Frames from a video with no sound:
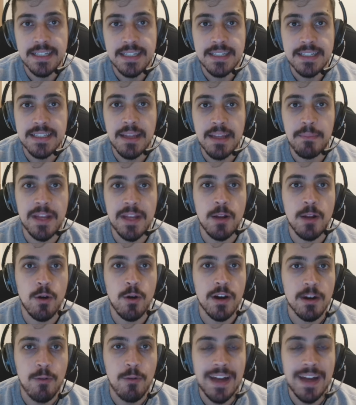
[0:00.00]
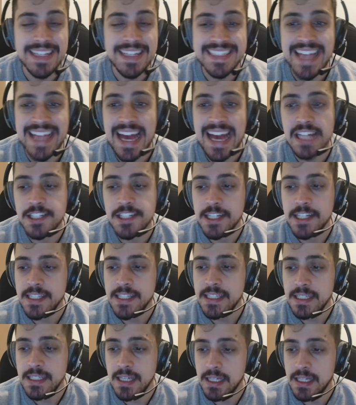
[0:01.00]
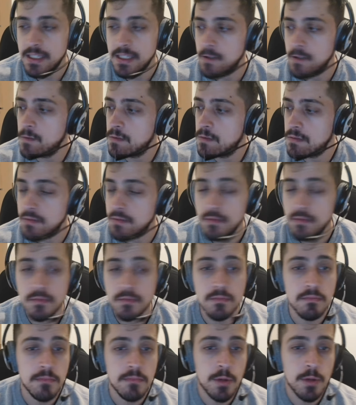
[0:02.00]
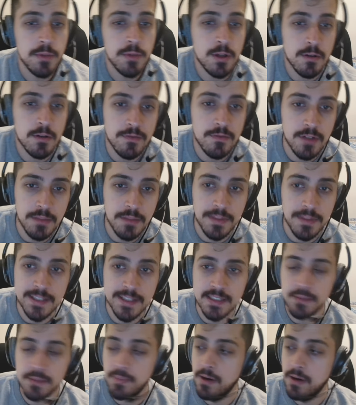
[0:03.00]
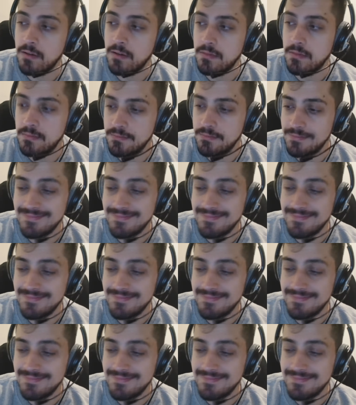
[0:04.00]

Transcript: da melhor qualidade aí, é que o meu microfone principal